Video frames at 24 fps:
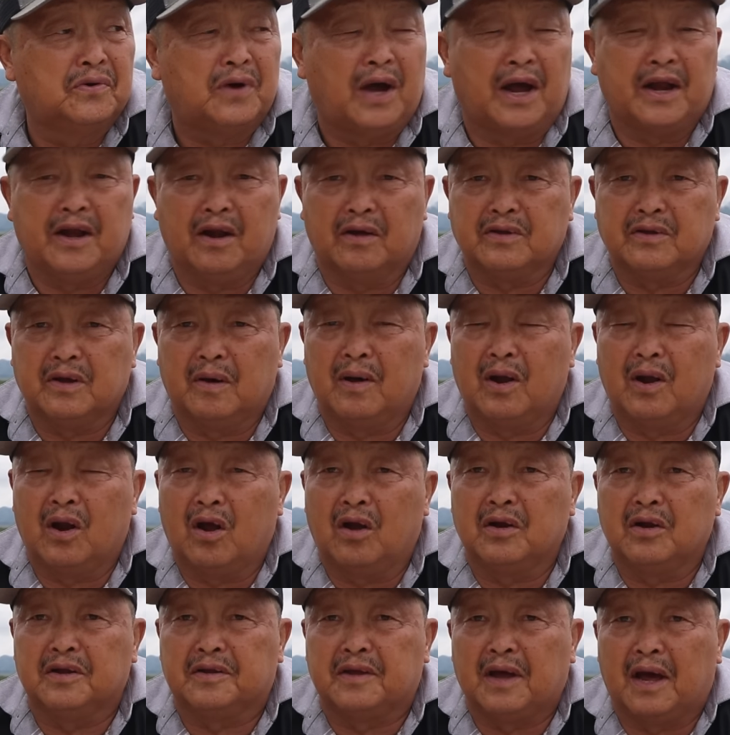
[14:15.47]
hay nào đó
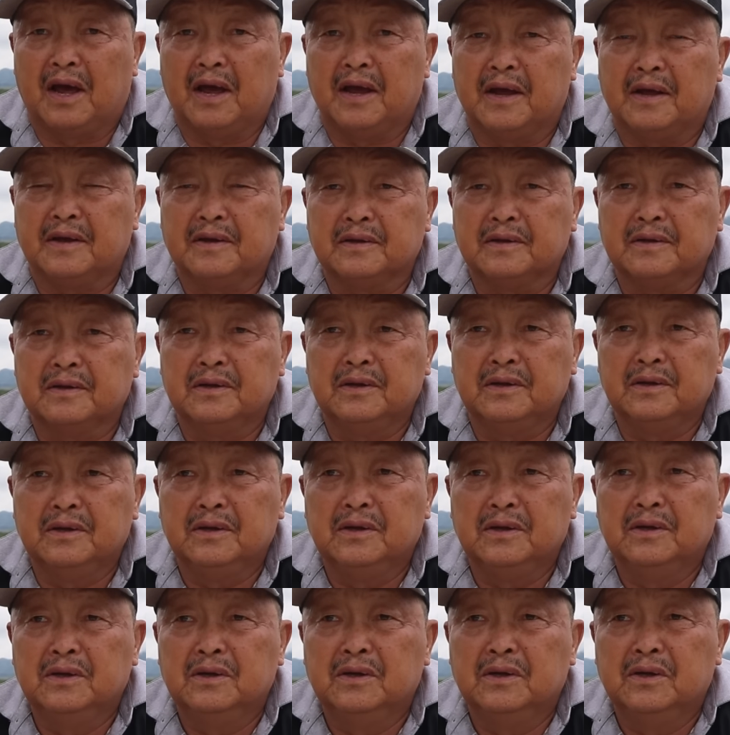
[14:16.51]
lo đi tài
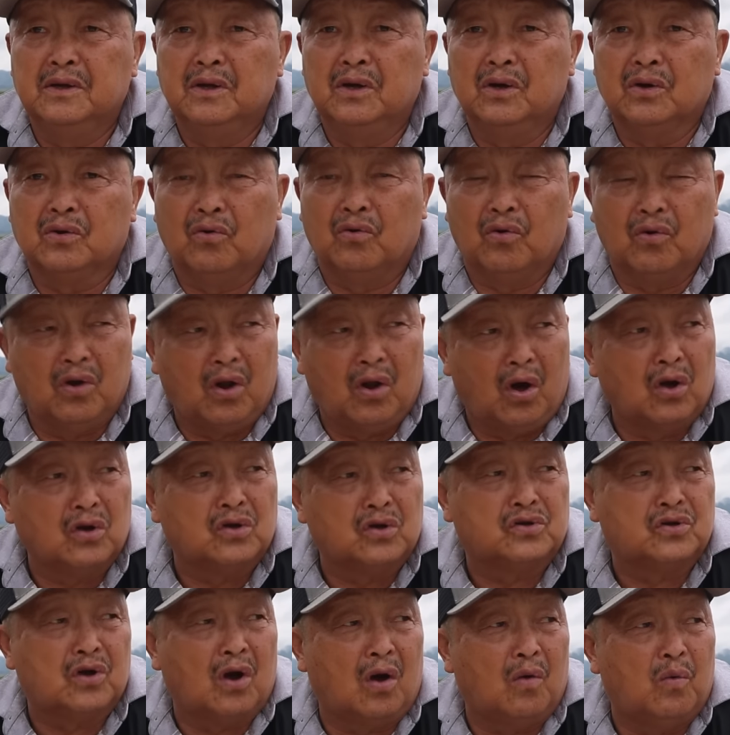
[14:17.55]
cú lo
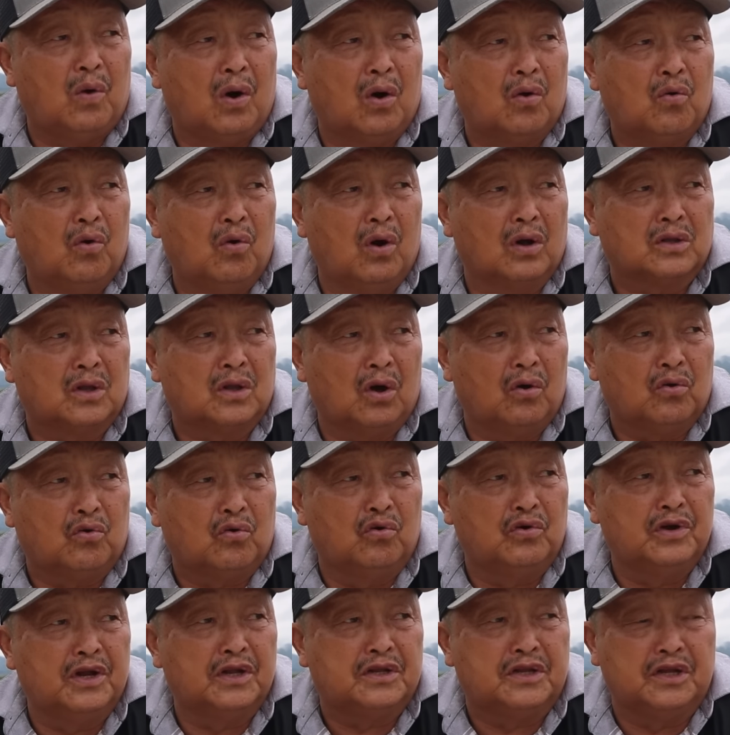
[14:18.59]
ra vào qua tàu
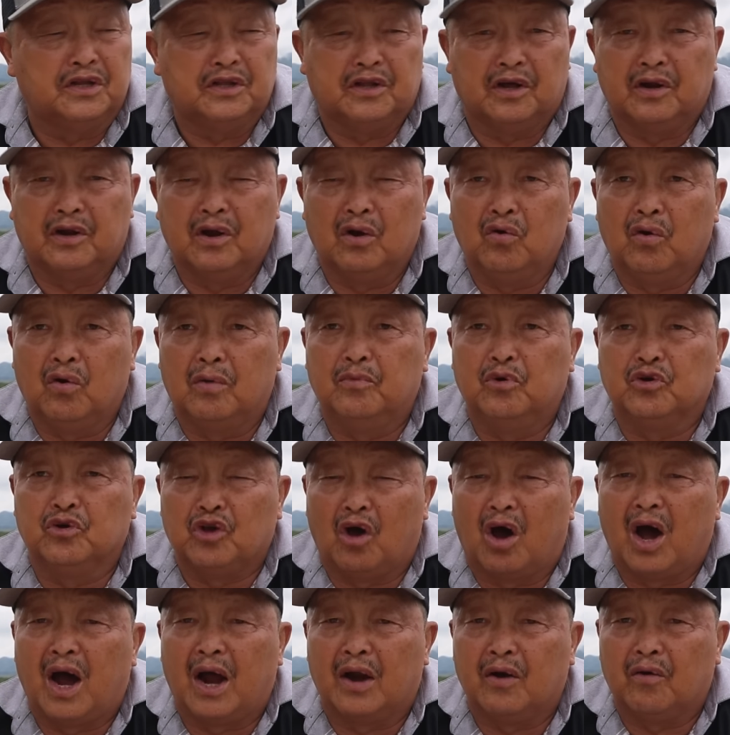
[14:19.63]
cú nhà tiền giờ nó luôn mua
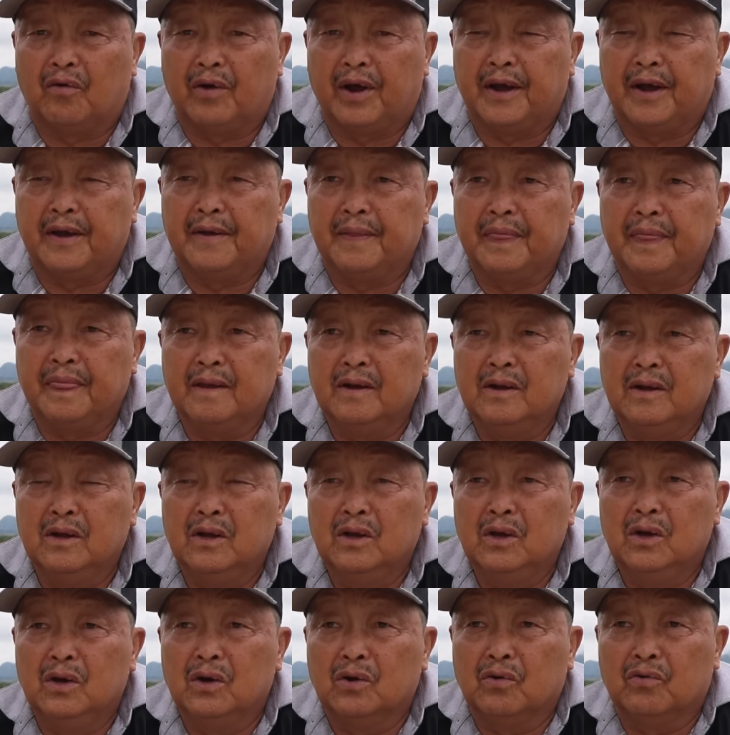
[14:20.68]
giò hai rong lại
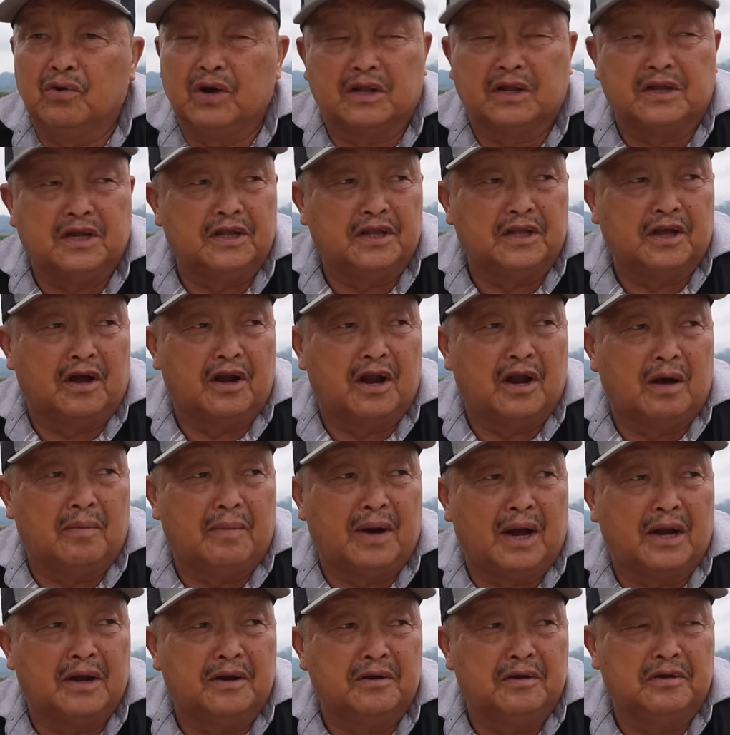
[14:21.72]
cú nhà tiền giờ nó
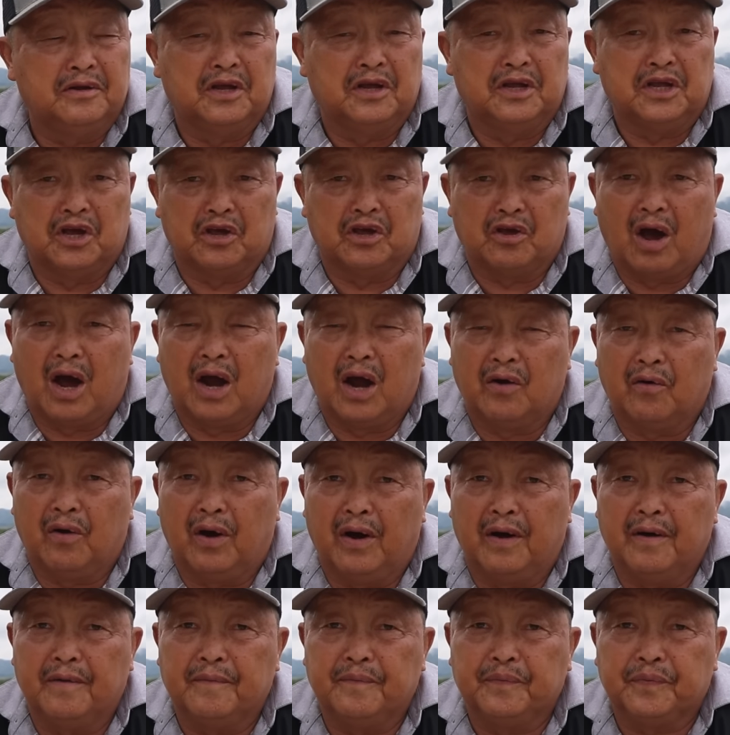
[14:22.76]
mà nơi nhìn nhẹ giò hai rong
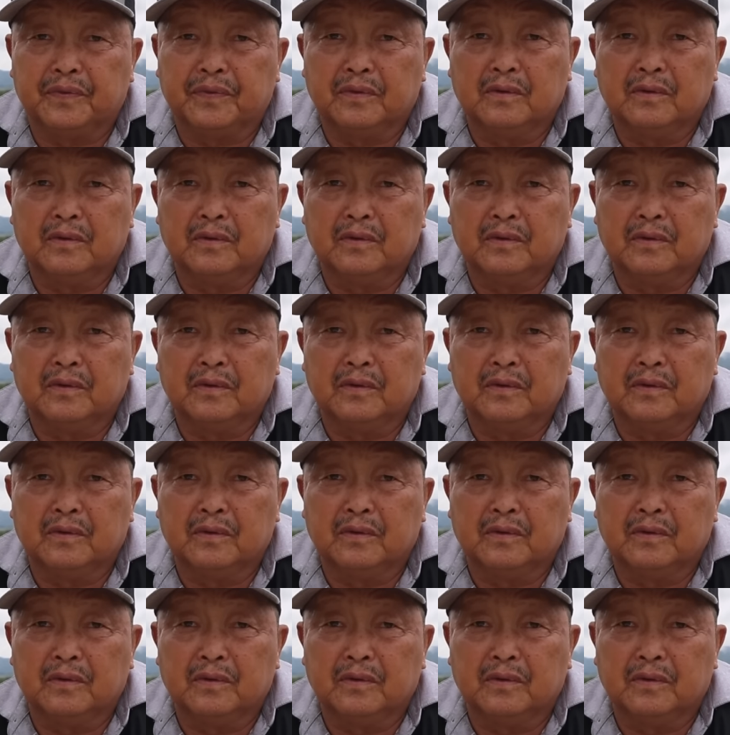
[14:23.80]
á